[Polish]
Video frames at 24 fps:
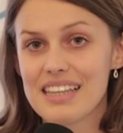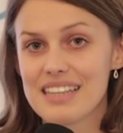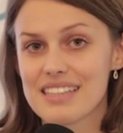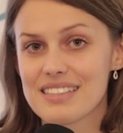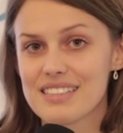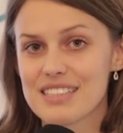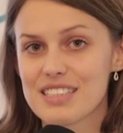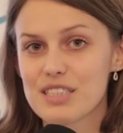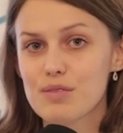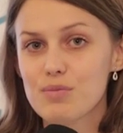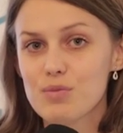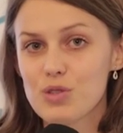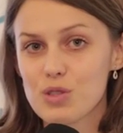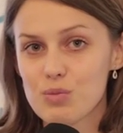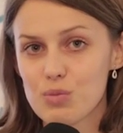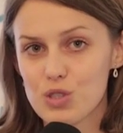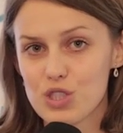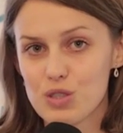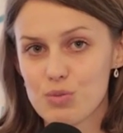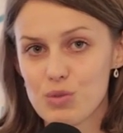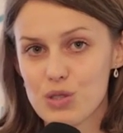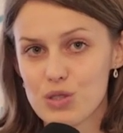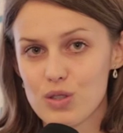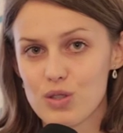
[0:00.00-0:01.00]
Następnie
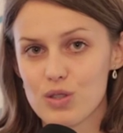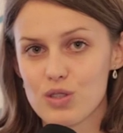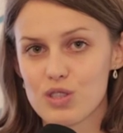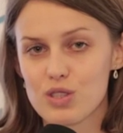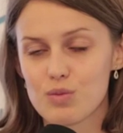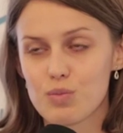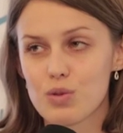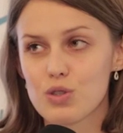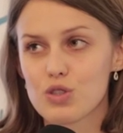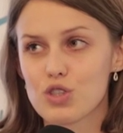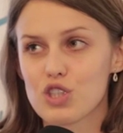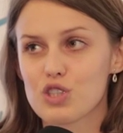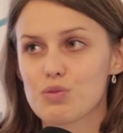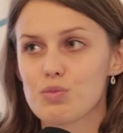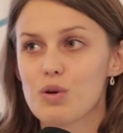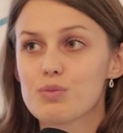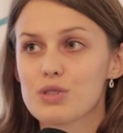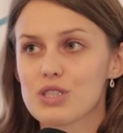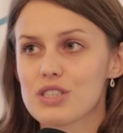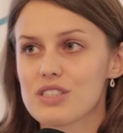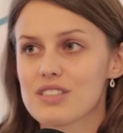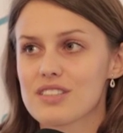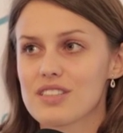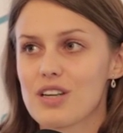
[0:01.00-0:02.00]
możemy to rozpocząć
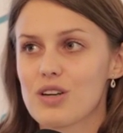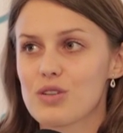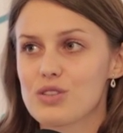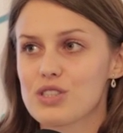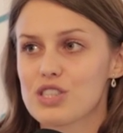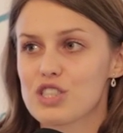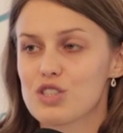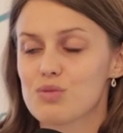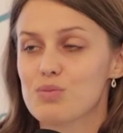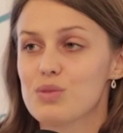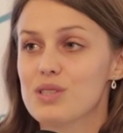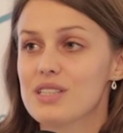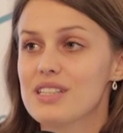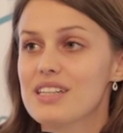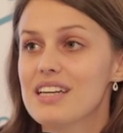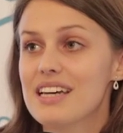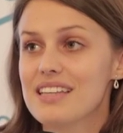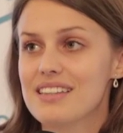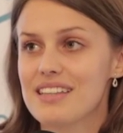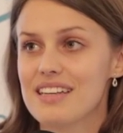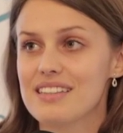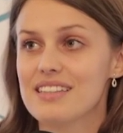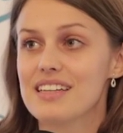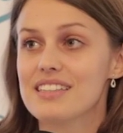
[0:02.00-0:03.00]
poprzez chociażby
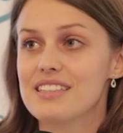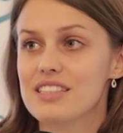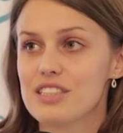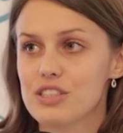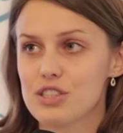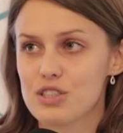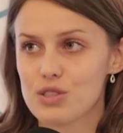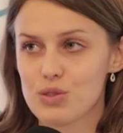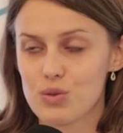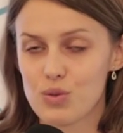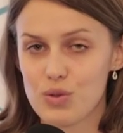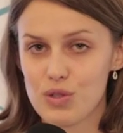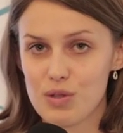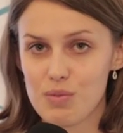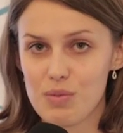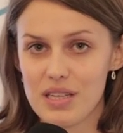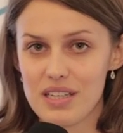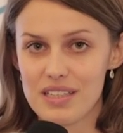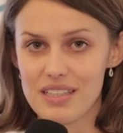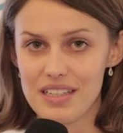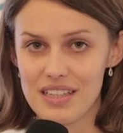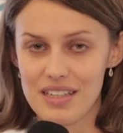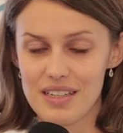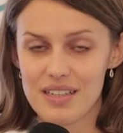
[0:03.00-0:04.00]
nadanie dziecku
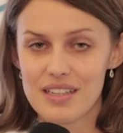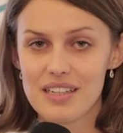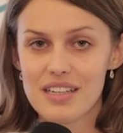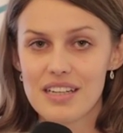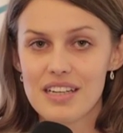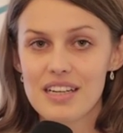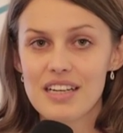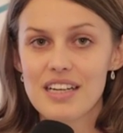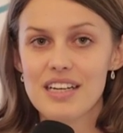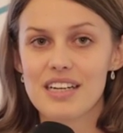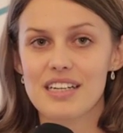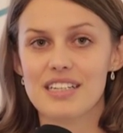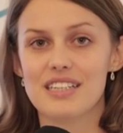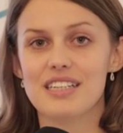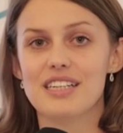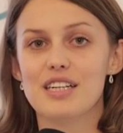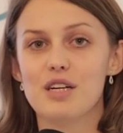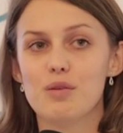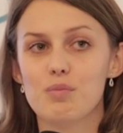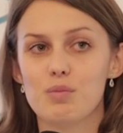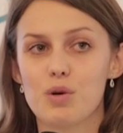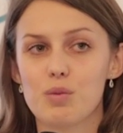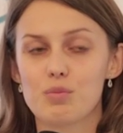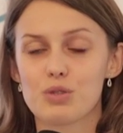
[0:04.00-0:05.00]
imienia,
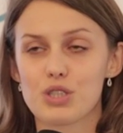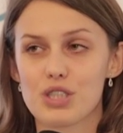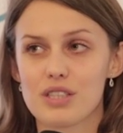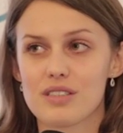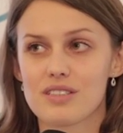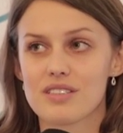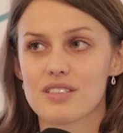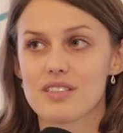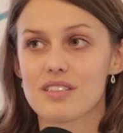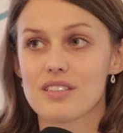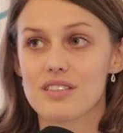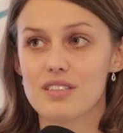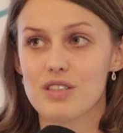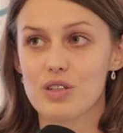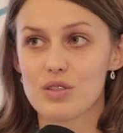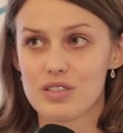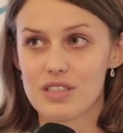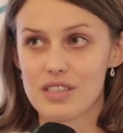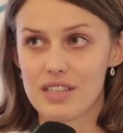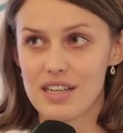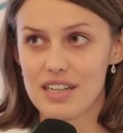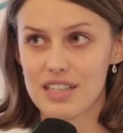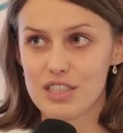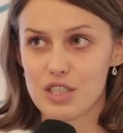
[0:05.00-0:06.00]
e, poprzez
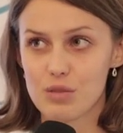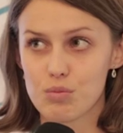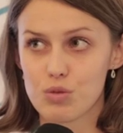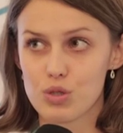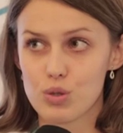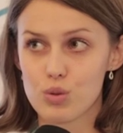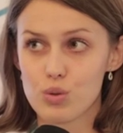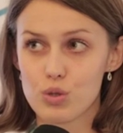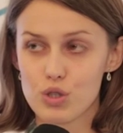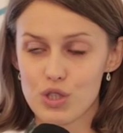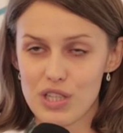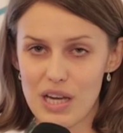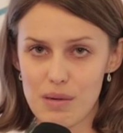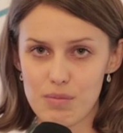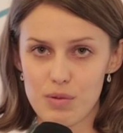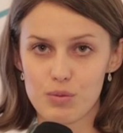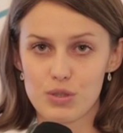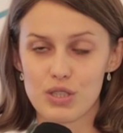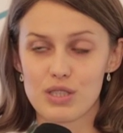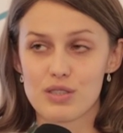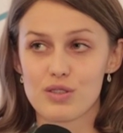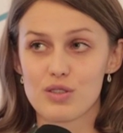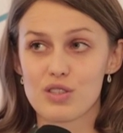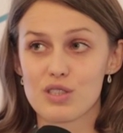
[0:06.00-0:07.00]
dotykanie brzuszka,
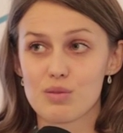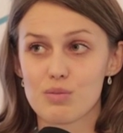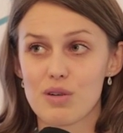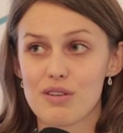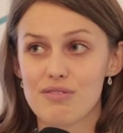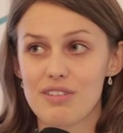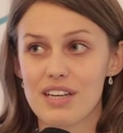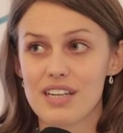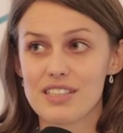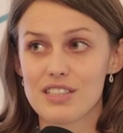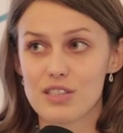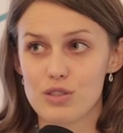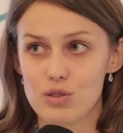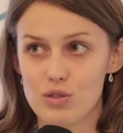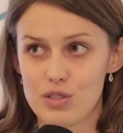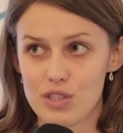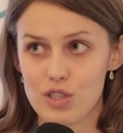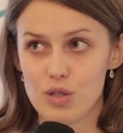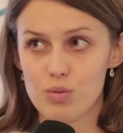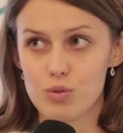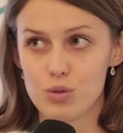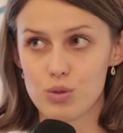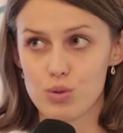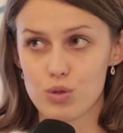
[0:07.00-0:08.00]
poprzez rozmawianie do
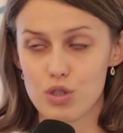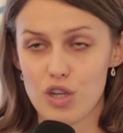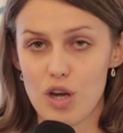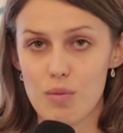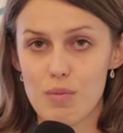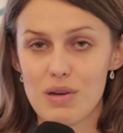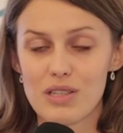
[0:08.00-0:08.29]
tego brzuszka.